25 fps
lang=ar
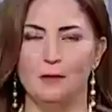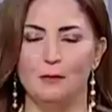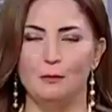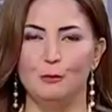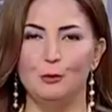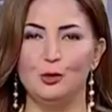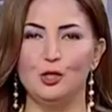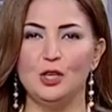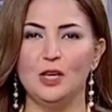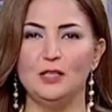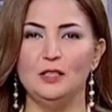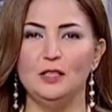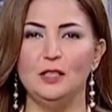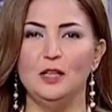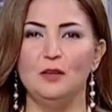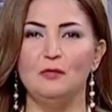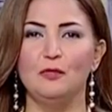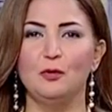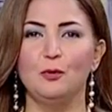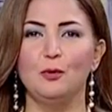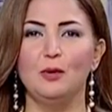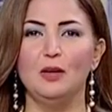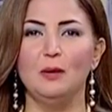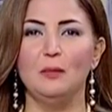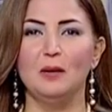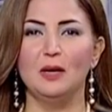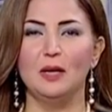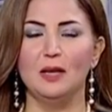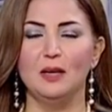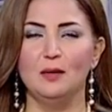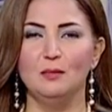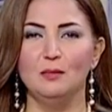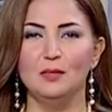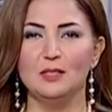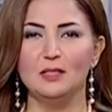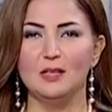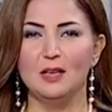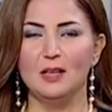مشاهدينا في كل
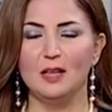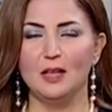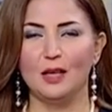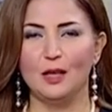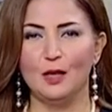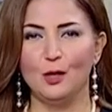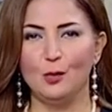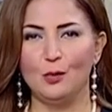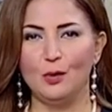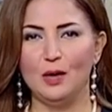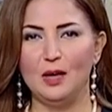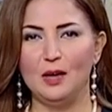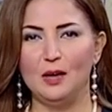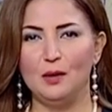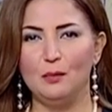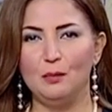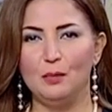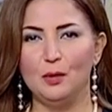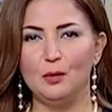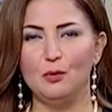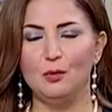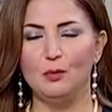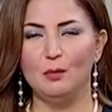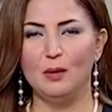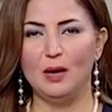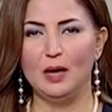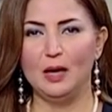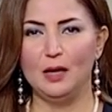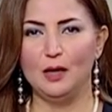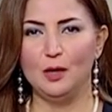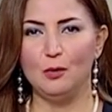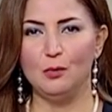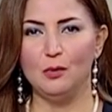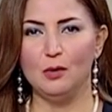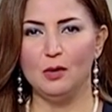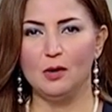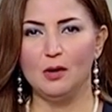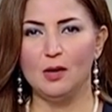مكان مساء الخير واهلا بكم معانا
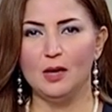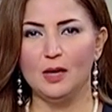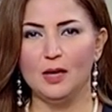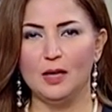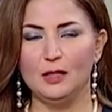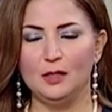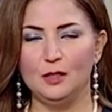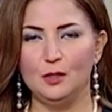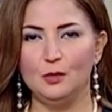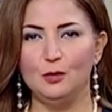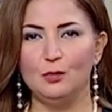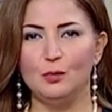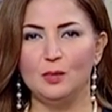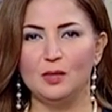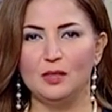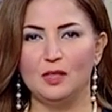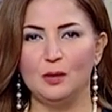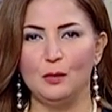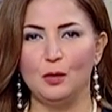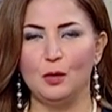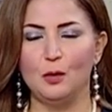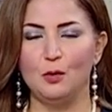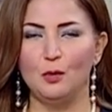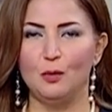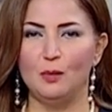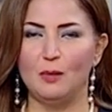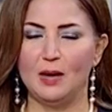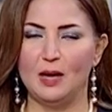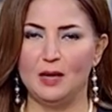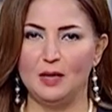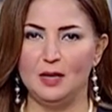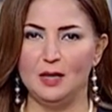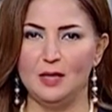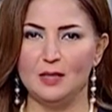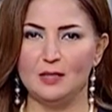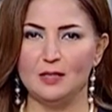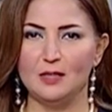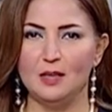ولقاء جديد وبرنامجكم مع
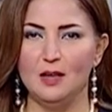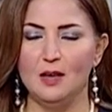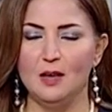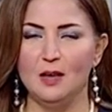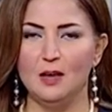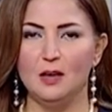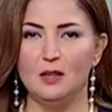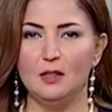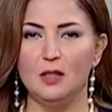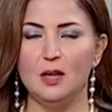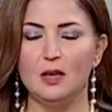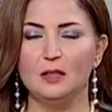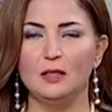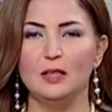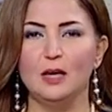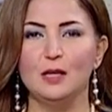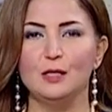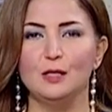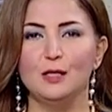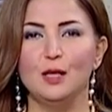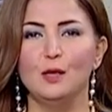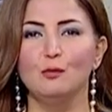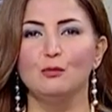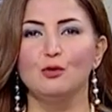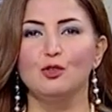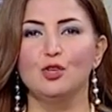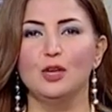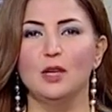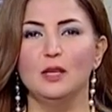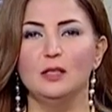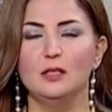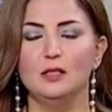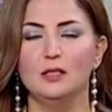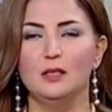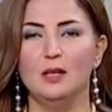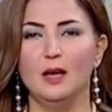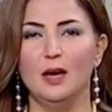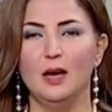الناس النهارده اعزائي
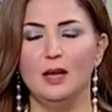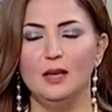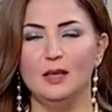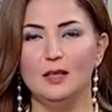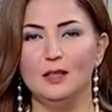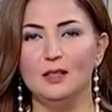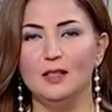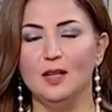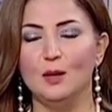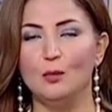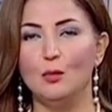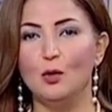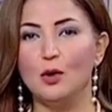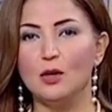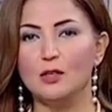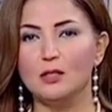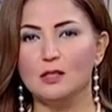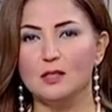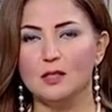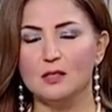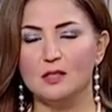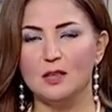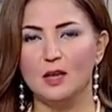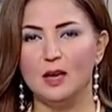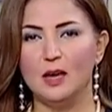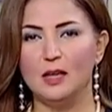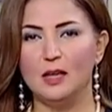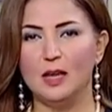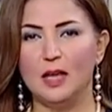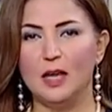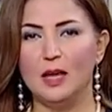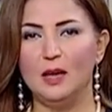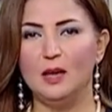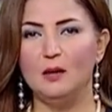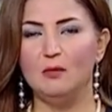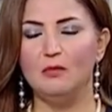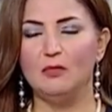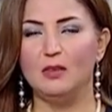المشاهدين حلقتنا مخصصه
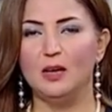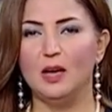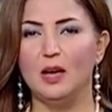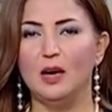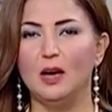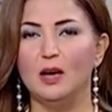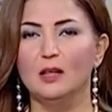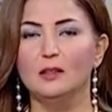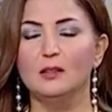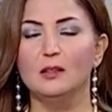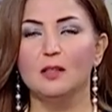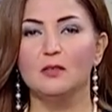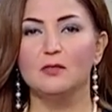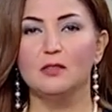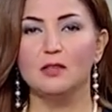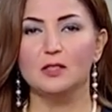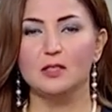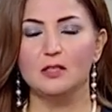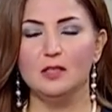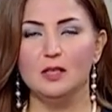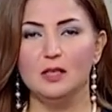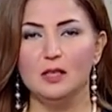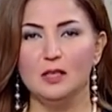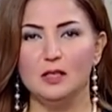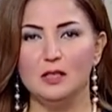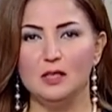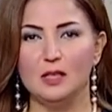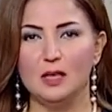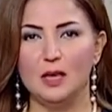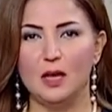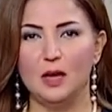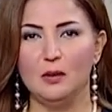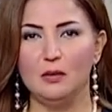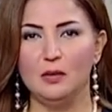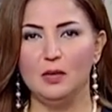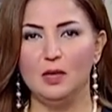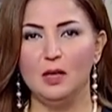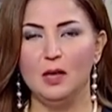هنتكلم فيها عن تفاصيل كتير
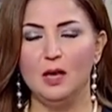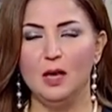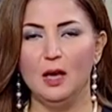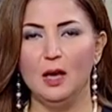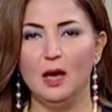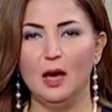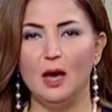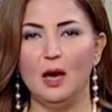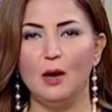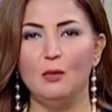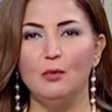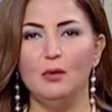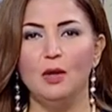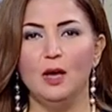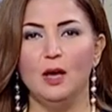قوي حول